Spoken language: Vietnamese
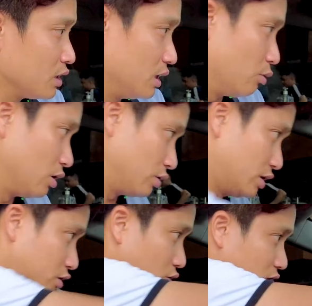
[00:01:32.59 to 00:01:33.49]
Thì mọi người có
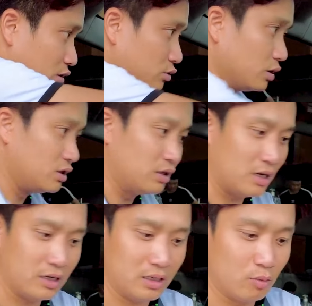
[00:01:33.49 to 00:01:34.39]
thể cho ra những dịch như
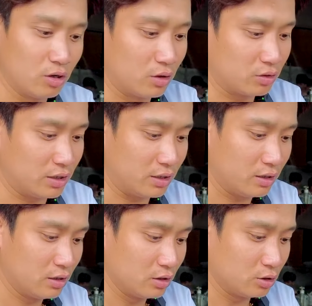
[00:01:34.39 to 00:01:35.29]
này để mọi người có thể
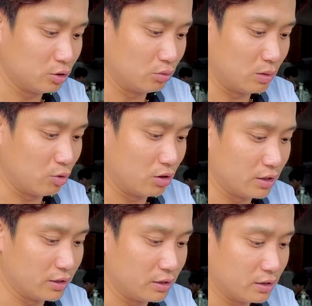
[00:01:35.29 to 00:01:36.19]
dùng để mọi
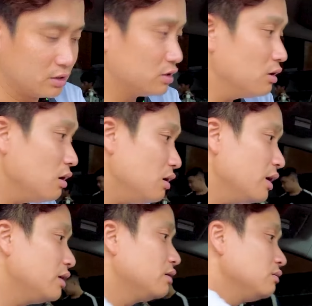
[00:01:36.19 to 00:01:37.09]
người dưỡng
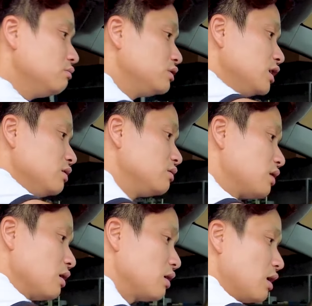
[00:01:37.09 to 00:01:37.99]
lên trên
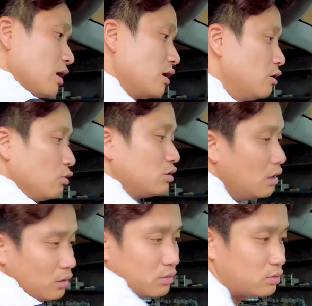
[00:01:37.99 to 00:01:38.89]
các cái nội
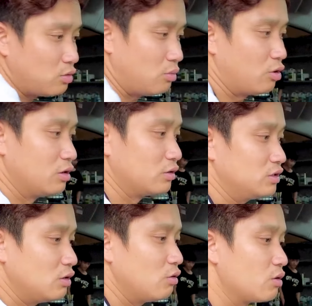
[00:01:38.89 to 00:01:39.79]
thất của mọi người,
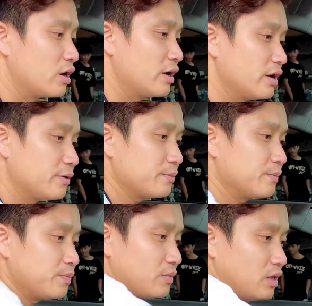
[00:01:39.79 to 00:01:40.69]
rất là ok.
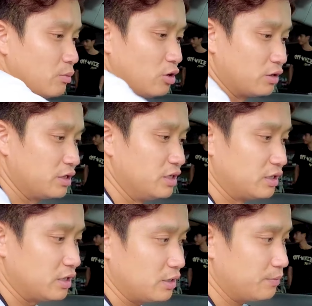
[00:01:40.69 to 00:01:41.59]
Đấy, mọi người thấy nhìn
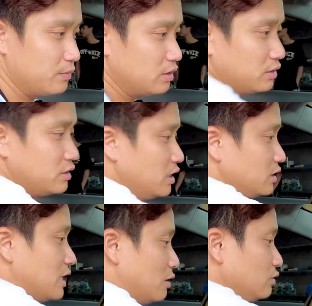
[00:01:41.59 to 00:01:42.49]
thấy này,
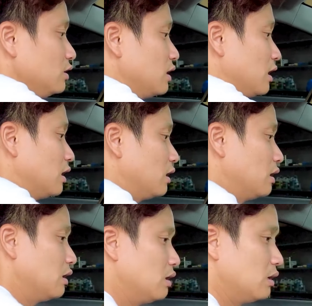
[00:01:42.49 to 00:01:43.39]
chia ra nó rất là
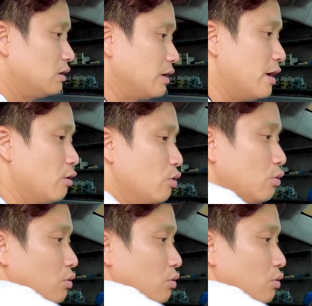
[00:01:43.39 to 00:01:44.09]
đều,